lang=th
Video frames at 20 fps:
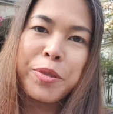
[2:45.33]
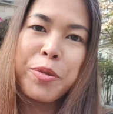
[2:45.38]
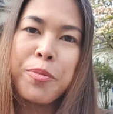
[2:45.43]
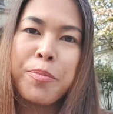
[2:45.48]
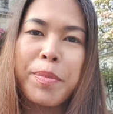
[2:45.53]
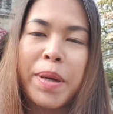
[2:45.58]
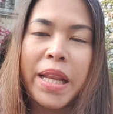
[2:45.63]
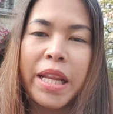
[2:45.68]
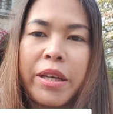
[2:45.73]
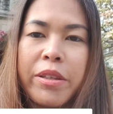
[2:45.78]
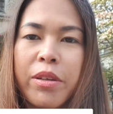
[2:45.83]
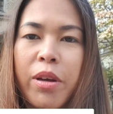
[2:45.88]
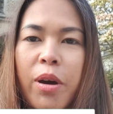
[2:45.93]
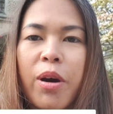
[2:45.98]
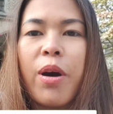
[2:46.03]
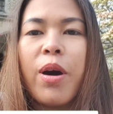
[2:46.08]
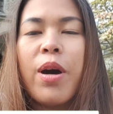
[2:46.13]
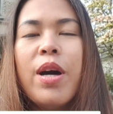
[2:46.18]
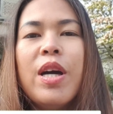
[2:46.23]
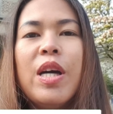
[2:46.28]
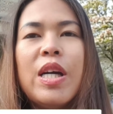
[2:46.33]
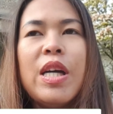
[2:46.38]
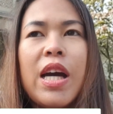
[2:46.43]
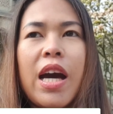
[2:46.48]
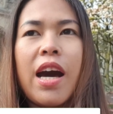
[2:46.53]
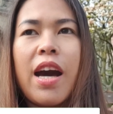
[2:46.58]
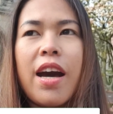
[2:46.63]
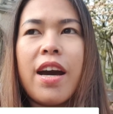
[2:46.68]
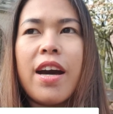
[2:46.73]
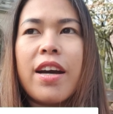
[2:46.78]
ชุมมาแล้ว
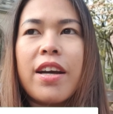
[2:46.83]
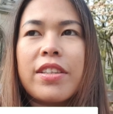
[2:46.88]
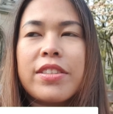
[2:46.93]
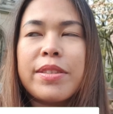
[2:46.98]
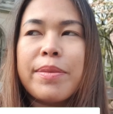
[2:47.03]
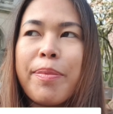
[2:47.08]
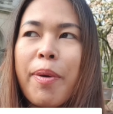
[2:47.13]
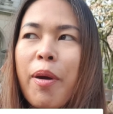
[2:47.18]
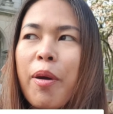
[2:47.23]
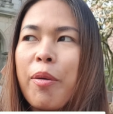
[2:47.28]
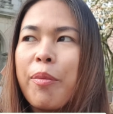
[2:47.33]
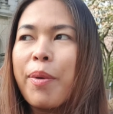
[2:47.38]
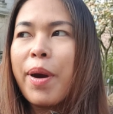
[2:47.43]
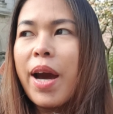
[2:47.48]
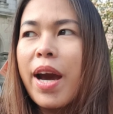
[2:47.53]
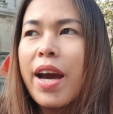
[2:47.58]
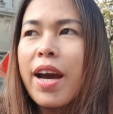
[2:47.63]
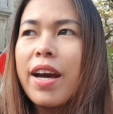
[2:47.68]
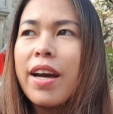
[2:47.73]
เนาะะจะบอกว่า